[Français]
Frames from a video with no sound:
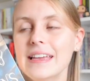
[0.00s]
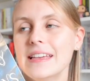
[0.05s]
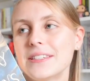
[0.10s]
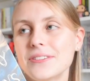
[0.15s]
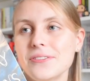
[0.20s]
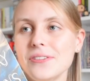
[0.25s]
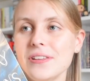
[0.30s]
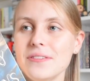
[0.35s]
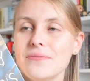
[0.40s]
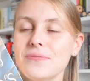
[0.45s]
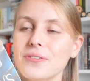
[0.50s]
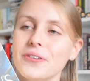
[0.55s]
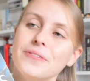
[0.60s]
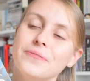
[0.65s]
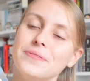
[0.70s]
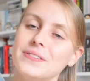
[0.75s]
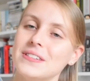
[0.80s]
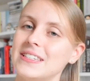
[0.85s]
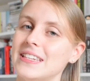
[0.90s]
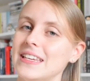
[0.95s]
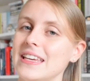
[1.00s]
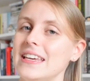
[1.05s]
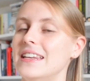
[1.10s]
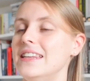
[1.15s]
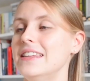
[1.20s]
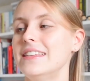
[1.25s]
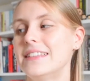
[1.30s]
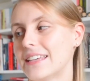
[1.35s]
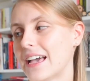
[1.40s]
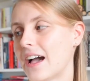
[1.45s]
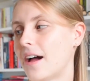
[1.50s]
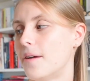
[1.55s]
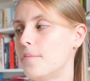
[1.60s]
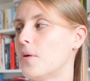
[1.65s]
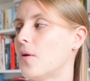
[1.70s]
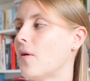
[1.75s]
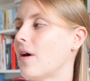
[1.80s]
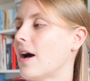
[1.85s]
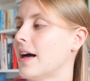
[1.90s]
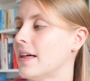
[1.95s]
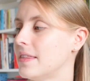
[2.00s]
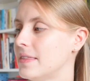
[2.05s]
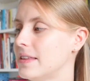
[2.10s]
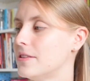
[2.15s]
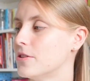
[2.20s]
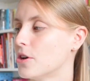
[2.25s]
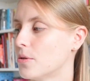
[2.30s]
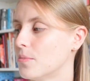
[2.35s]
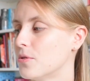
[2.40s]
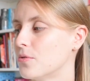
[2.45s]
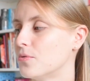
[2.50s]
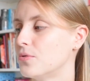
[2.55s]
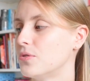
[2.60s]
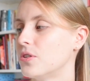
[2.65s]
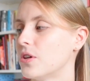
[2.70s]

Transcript: Et ce livre, c'est littéralement un énorme coup de